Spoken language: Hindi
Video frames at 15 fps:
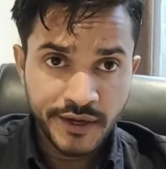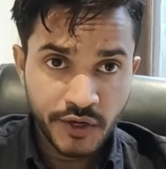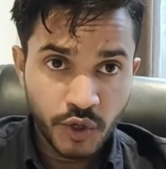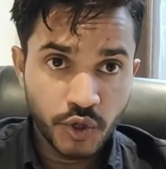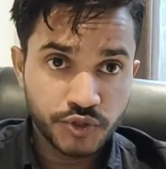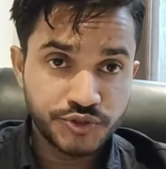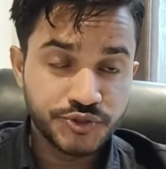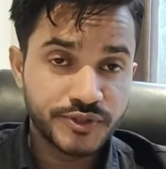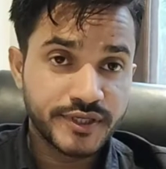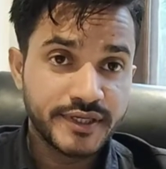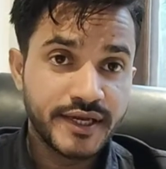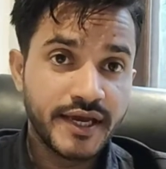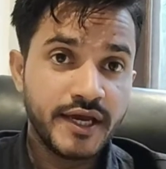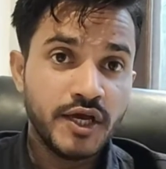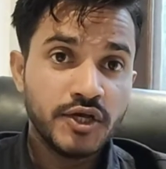हो चुकी
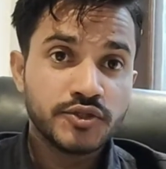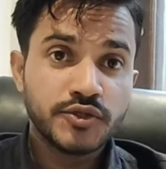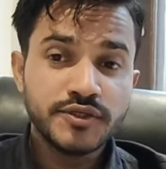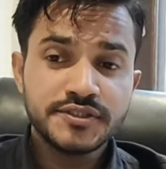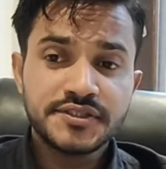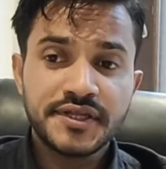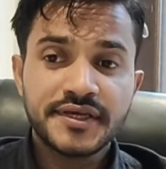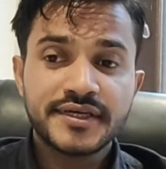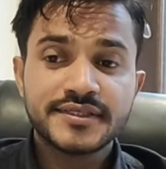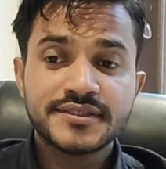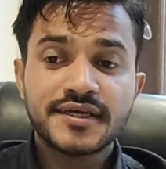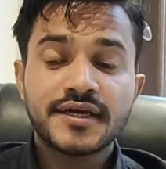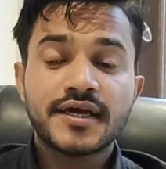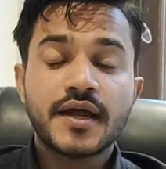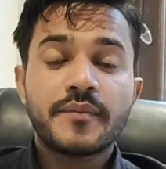हैं तो इस तरीके
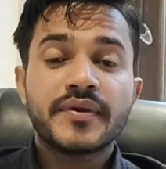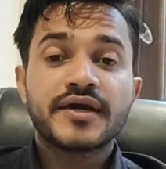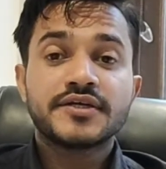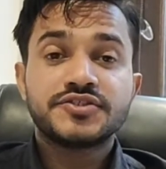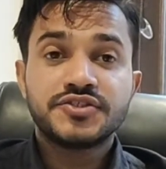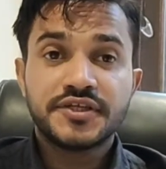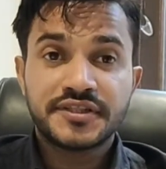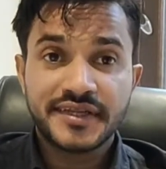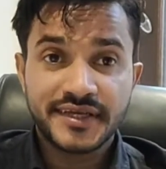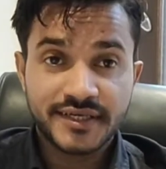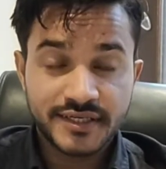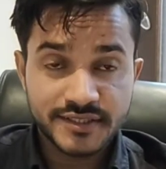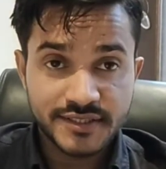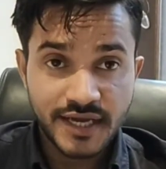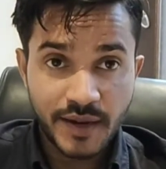से अगर आप एक अच्छे
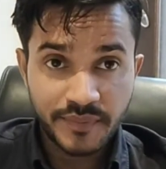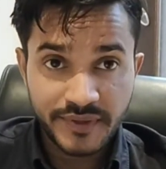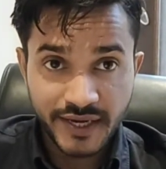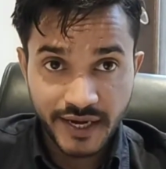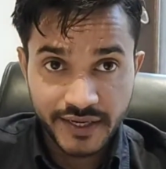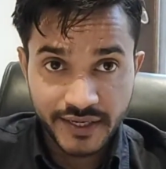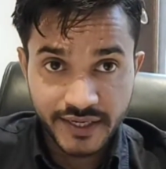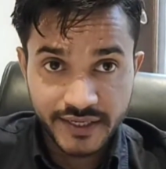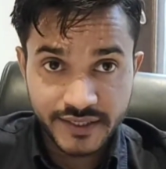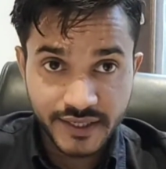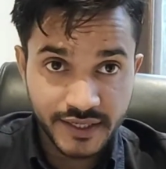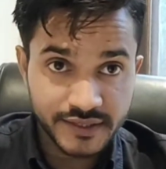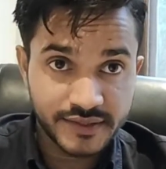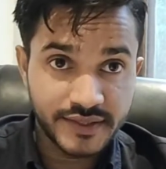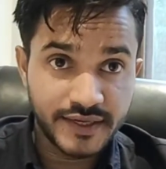तरीके से आप टारगेट
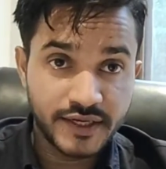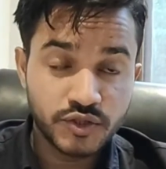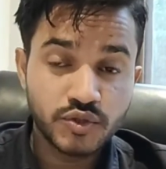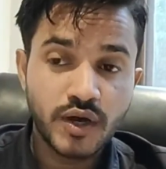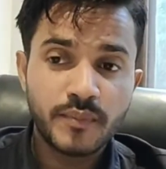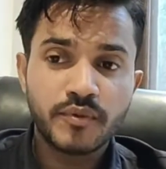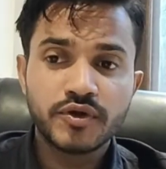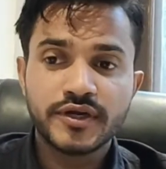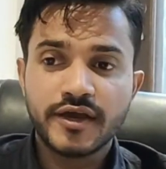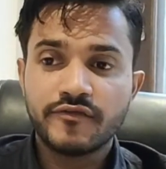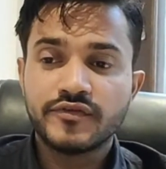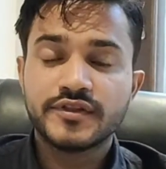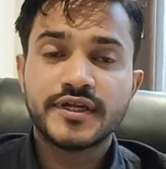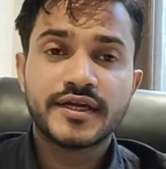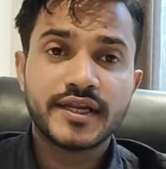करते हैं तो आपको
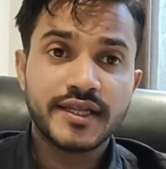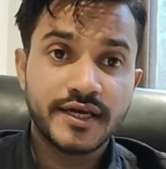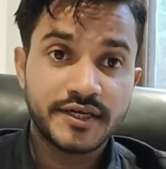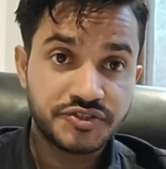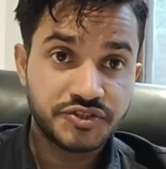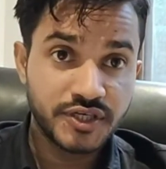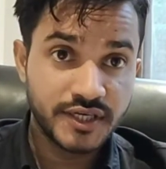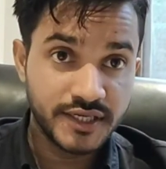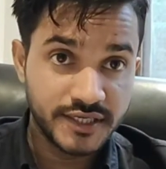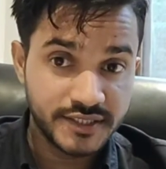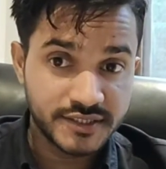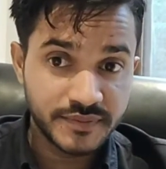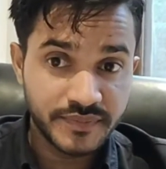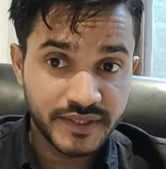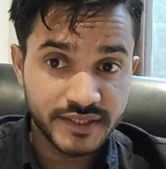डेफिनेटली अच्छी
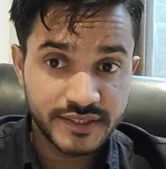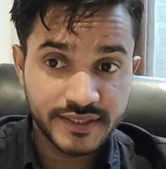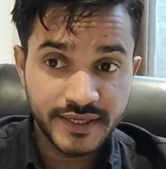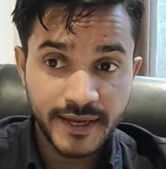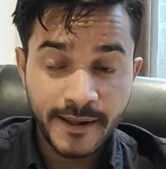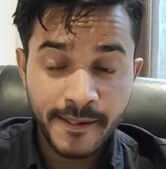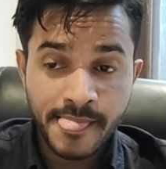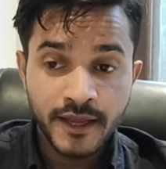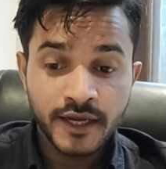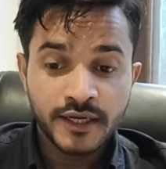लीड्स मिलती है